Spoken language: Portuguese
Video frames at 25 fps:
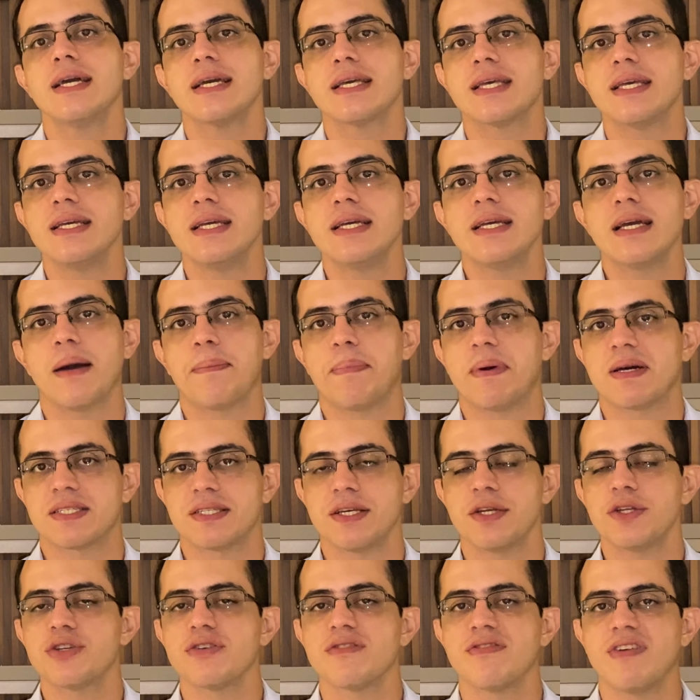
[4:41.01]
Que a
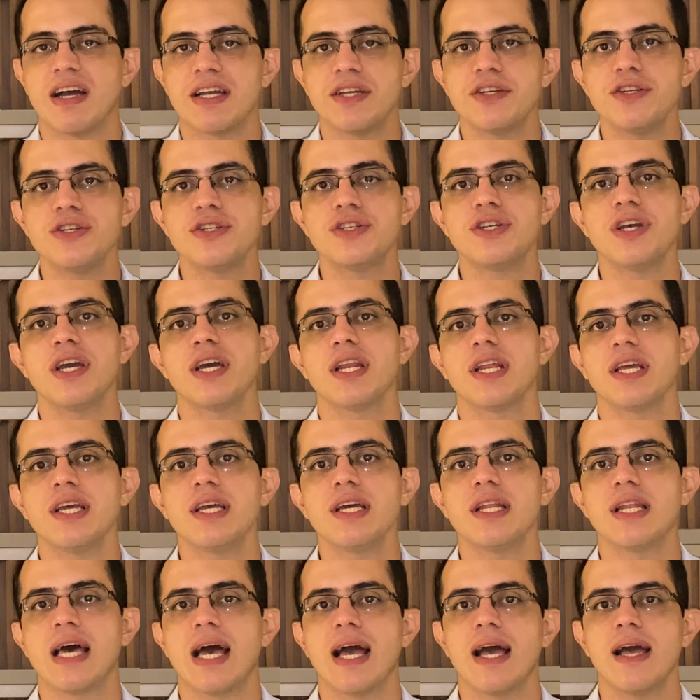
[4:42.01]
paciente vai
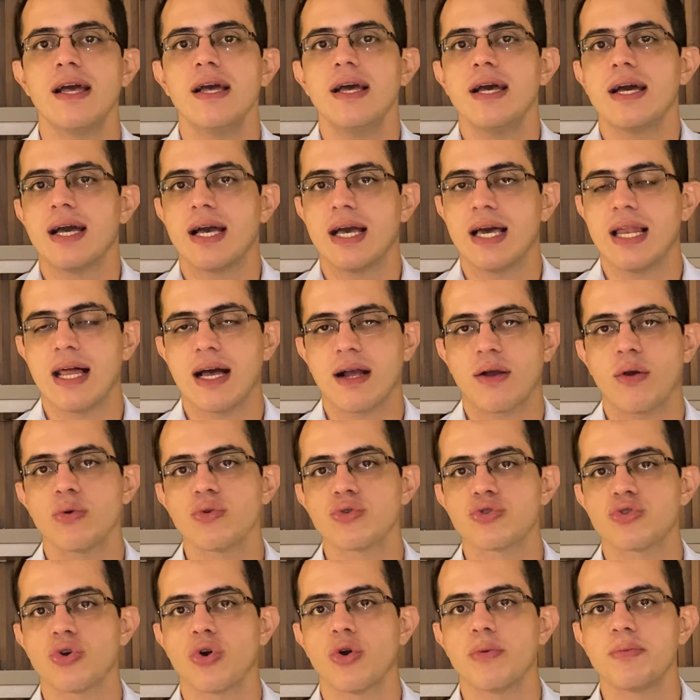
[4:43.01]
ingerir, né? Ela
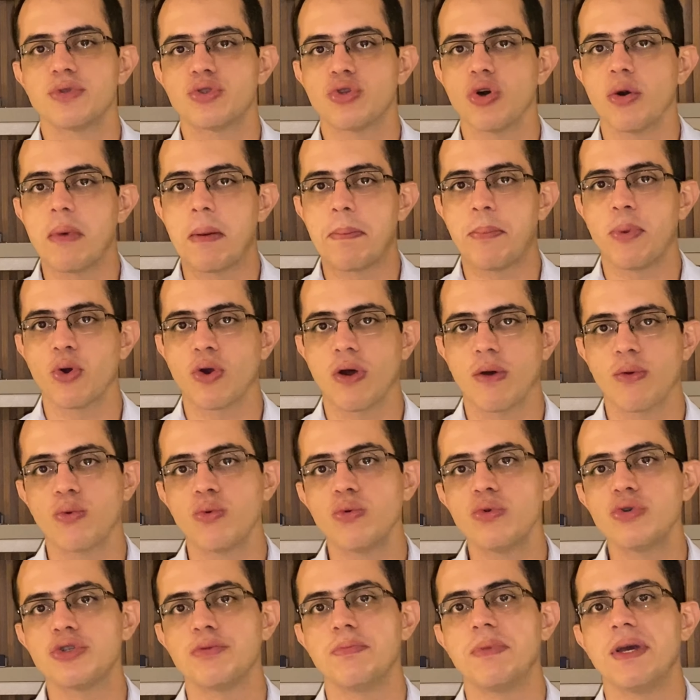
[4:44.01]
consome, toma por
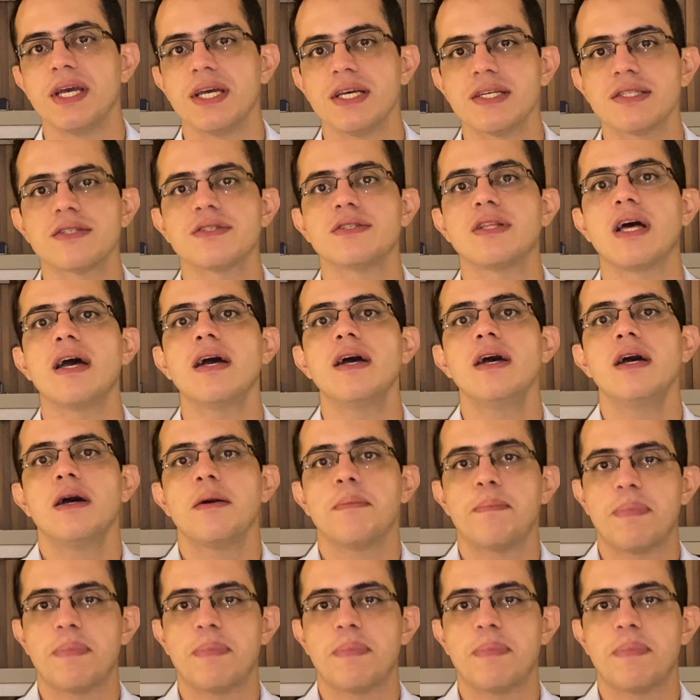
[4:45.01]
alguns meses, né?